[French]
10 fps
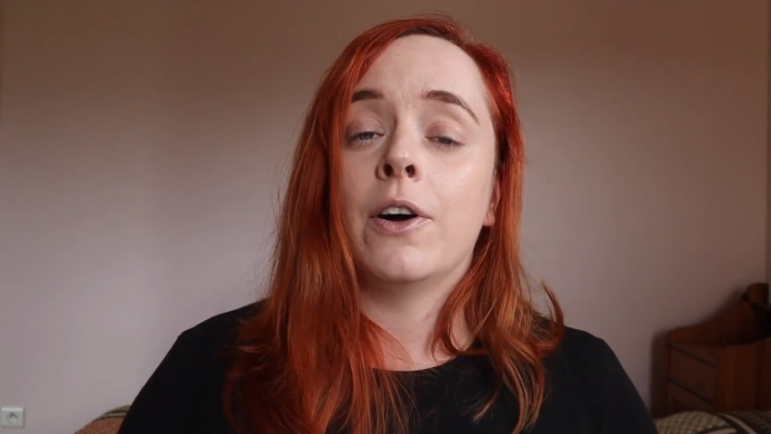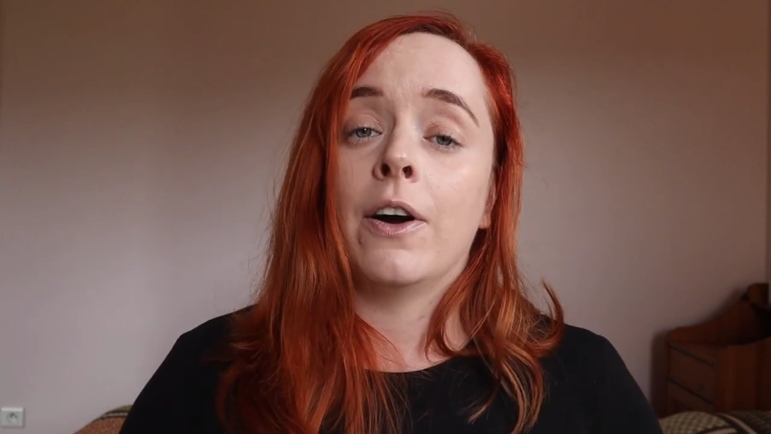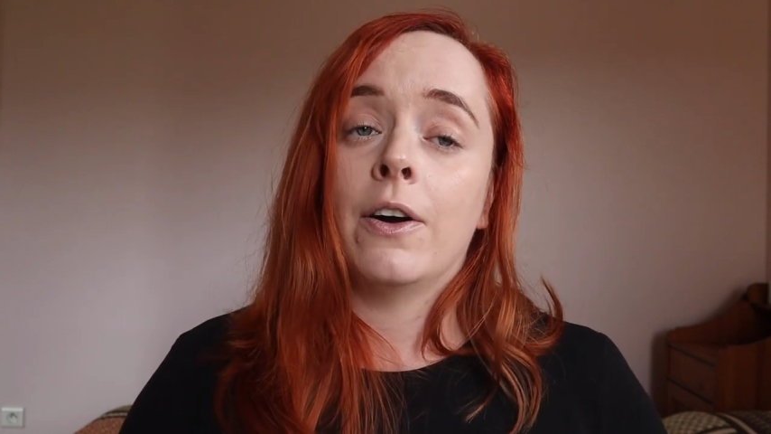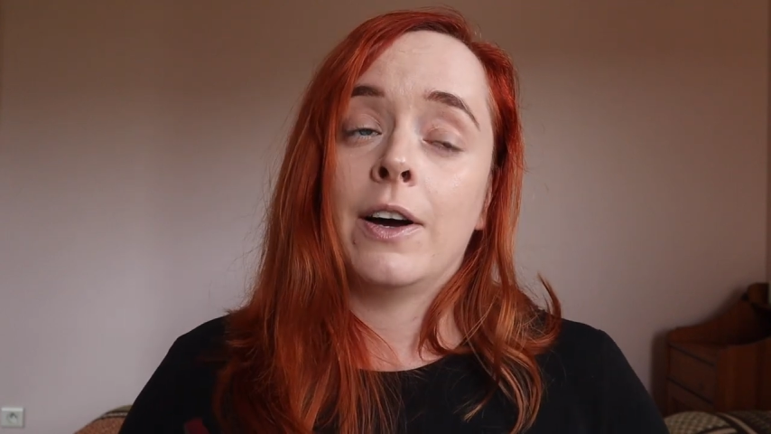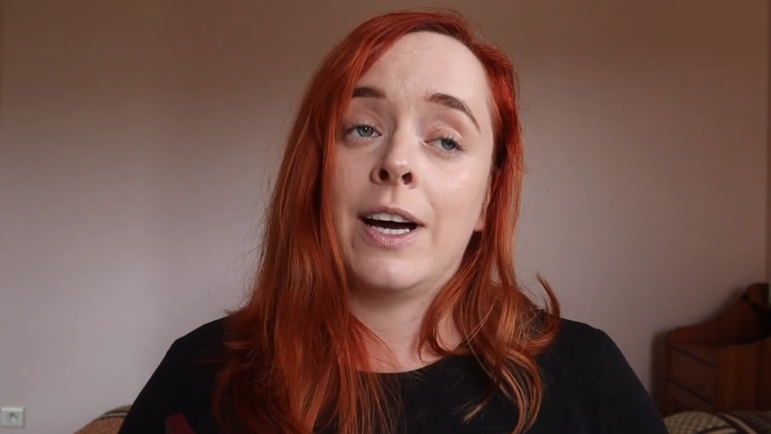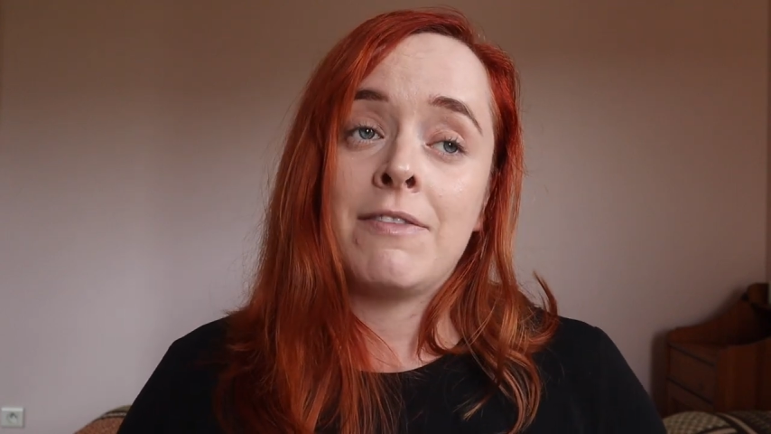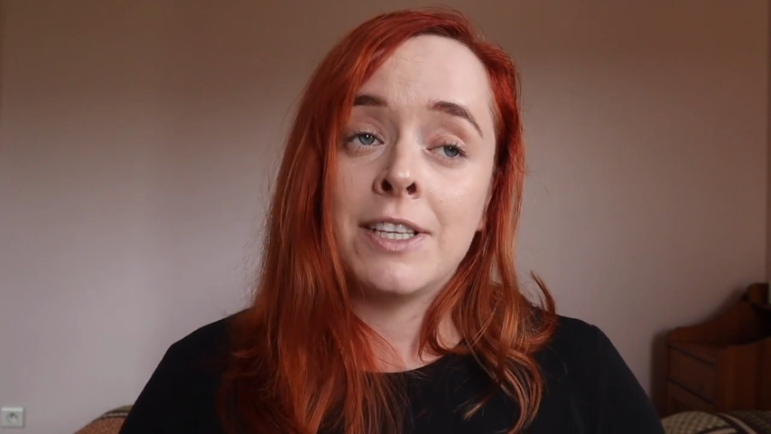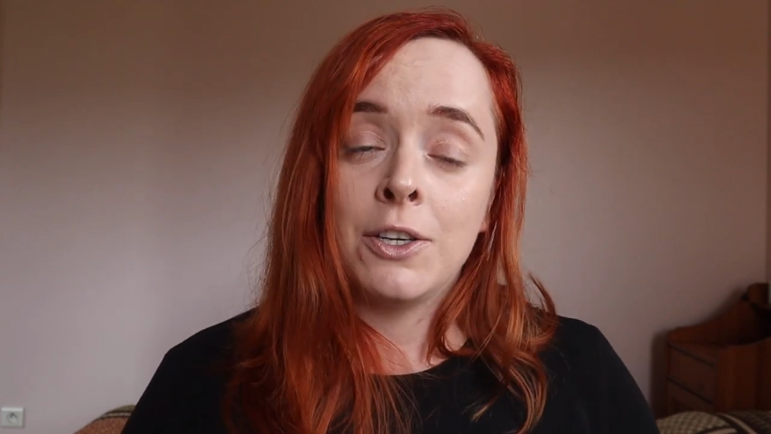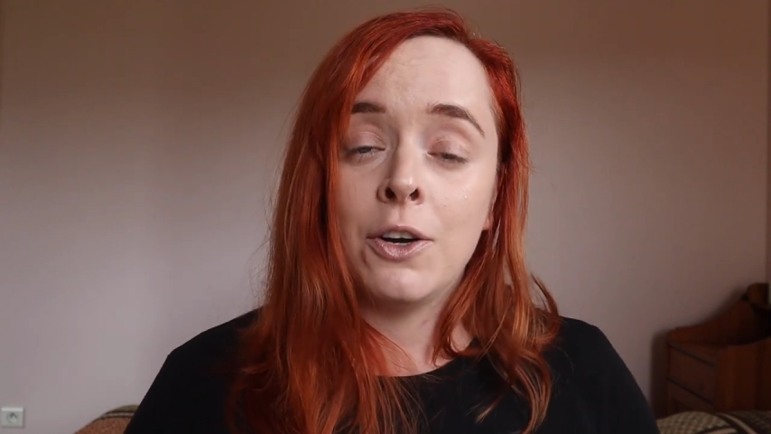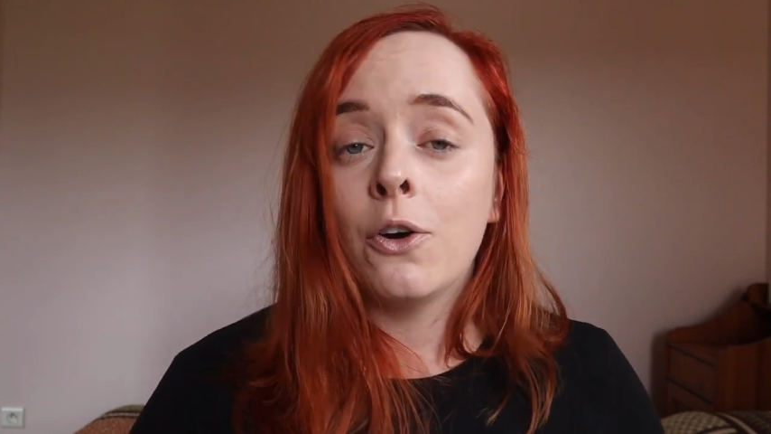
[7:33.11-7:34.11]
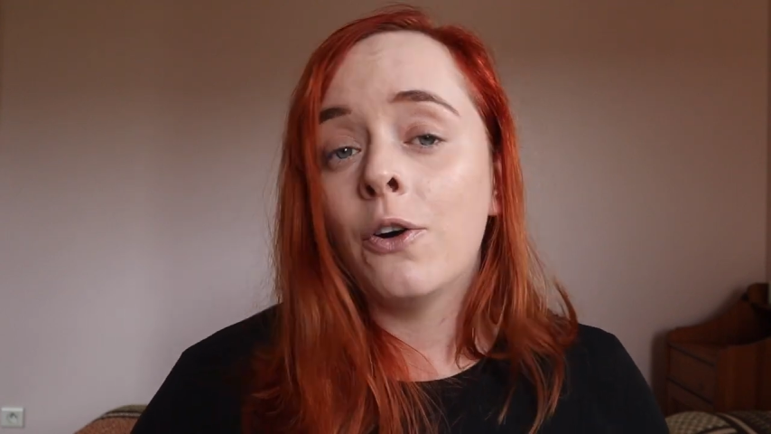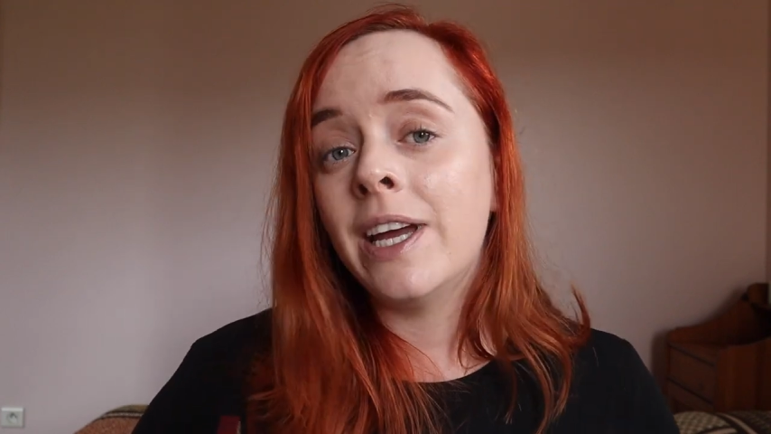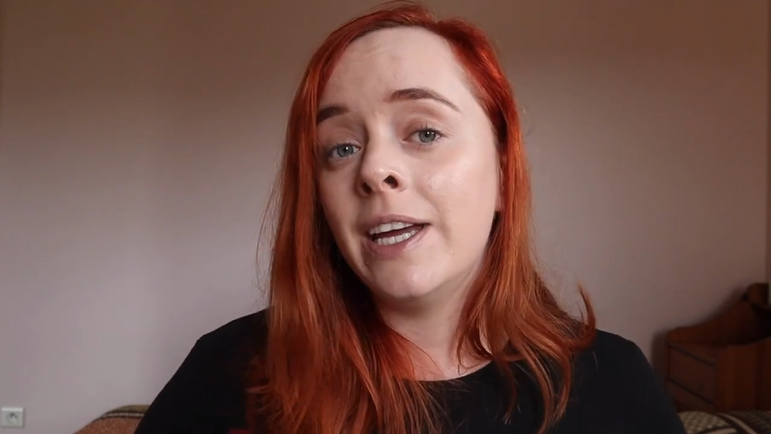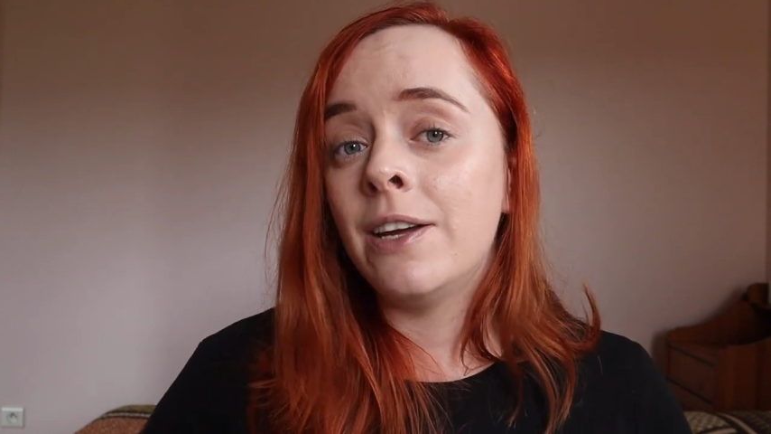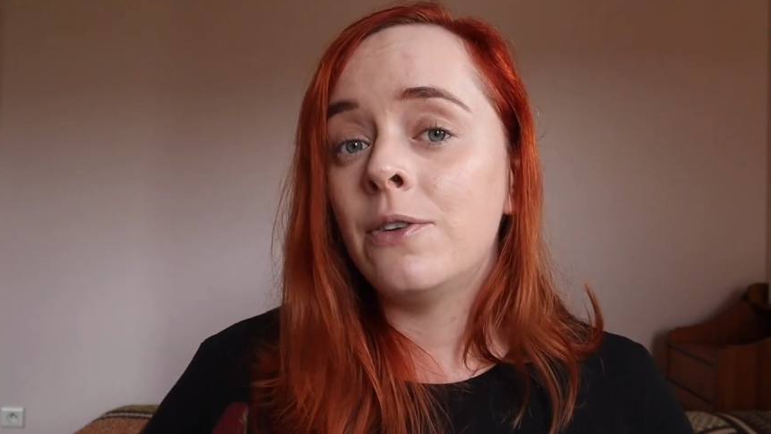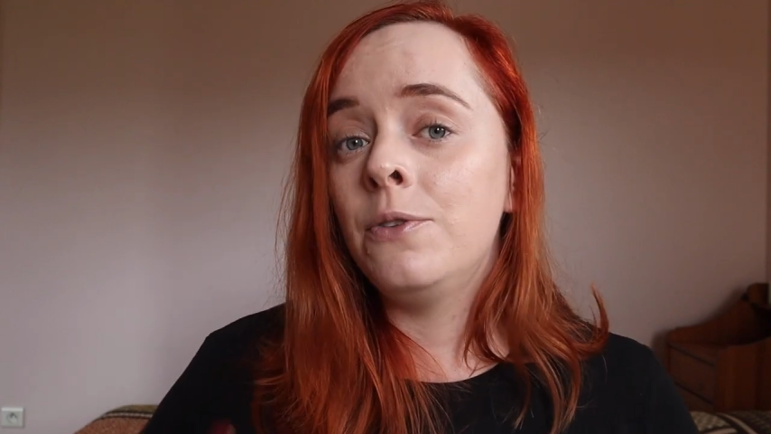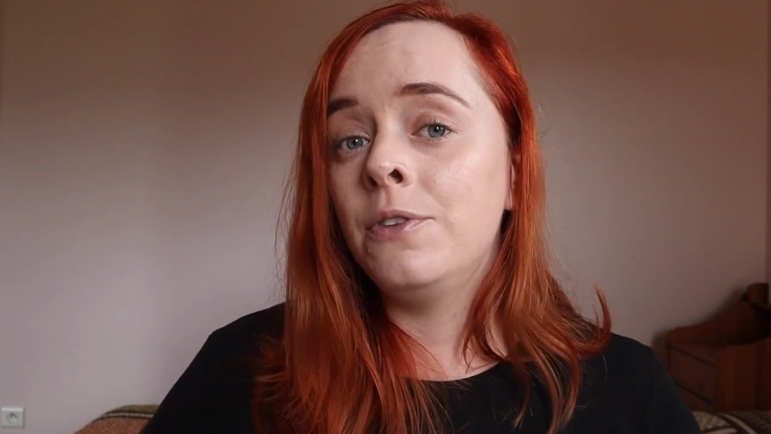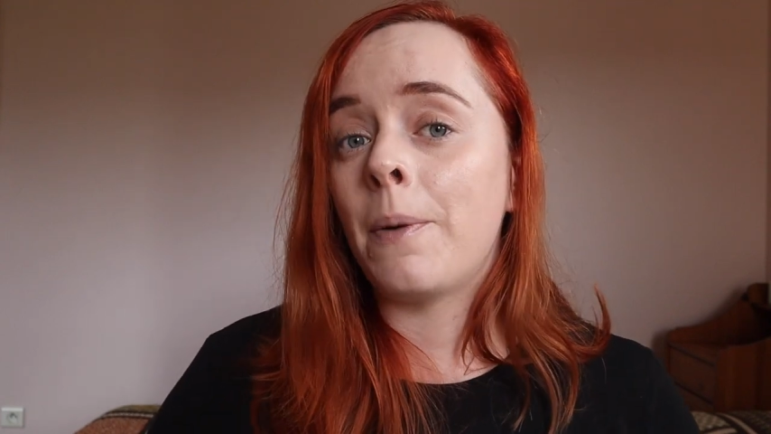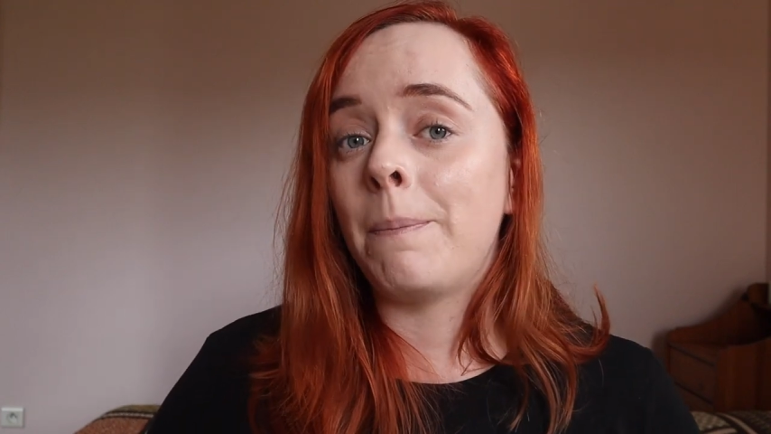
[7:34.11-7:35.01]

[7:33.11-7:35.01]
Ravenclaw et une